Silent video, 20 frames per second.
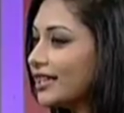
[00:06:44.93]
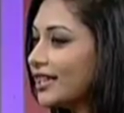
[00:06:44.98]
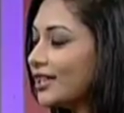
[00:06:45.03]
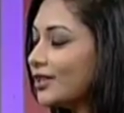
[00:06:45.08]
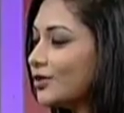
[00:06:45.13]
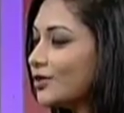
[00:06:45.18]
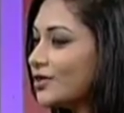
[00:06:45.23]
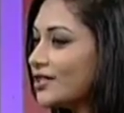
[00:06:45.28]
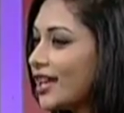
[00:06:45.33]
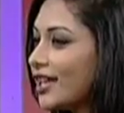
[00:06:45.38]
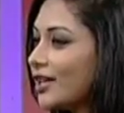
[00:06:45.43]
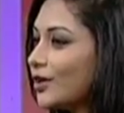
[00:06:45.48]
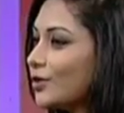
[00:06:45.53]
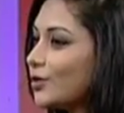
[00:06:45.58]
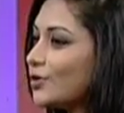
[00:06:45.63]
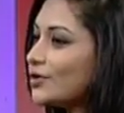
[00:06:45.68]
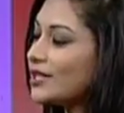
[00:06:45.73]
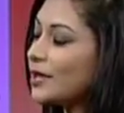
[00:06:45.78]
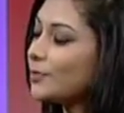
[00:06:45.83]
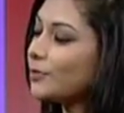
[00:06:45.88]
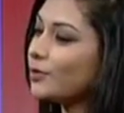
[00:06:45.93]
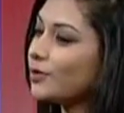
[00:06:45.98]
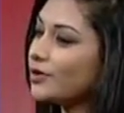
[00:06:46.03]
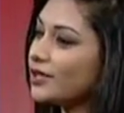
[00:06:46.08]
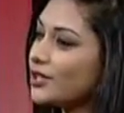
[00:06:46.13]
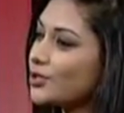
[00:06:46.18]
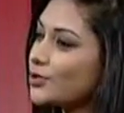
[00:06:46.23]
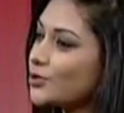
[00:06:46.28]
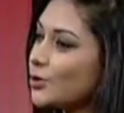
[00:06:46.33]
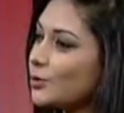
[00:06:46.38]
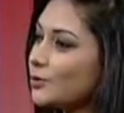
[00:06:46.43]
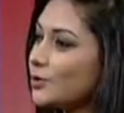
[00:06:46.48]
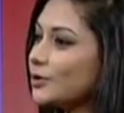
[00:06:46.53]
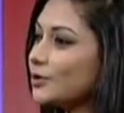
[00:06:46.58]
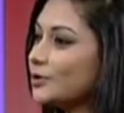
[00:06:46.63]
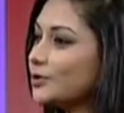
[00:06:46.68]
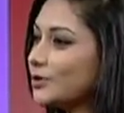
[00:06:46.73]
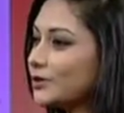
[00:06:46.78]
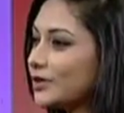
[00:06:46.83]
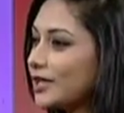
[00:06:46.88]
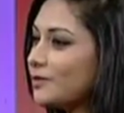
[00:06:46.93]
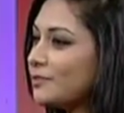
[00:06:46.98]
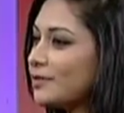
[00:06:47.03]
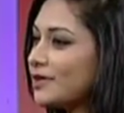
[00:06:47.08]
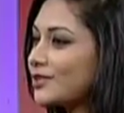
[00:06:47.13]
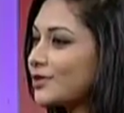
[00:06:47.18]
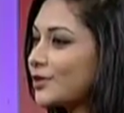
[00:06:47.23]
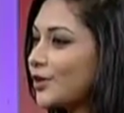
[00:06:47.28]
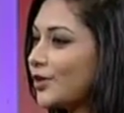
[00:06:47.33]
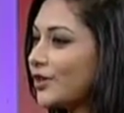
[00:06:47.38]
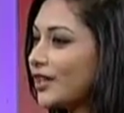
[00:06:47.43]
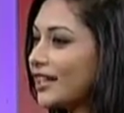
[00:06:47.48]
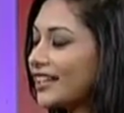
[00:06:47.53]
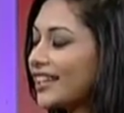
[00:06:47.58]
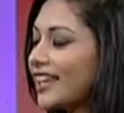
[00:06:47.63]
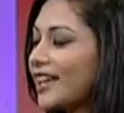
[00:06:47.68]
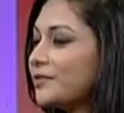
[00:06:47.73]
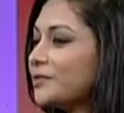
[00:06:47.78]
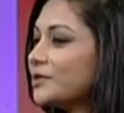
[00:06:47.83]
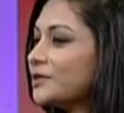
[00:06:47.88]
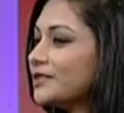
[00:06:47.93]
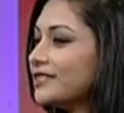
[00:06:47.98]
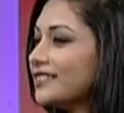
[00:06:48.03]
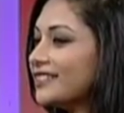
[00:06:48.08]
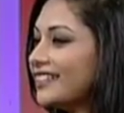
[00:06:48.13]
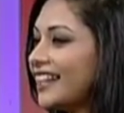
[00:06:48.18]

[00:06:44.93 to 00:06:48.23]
কিন্তু সেই ক্লোজ আপ ওয়ানের সময়গুলো কি মিস করেন কেমন